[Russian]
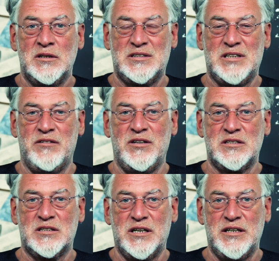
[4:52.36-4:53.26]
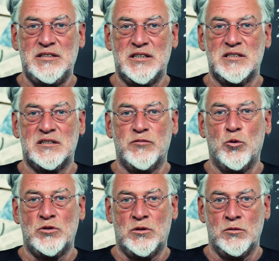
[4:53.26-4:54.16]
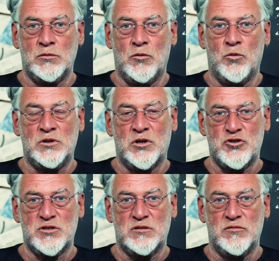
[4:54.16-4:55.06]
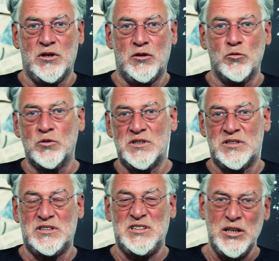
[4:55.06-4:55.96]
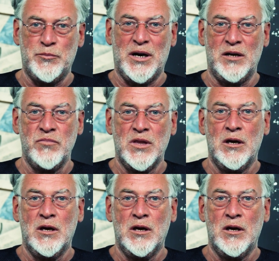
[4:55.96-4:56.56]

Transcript: советское детство, от, отрочество, юность. Типа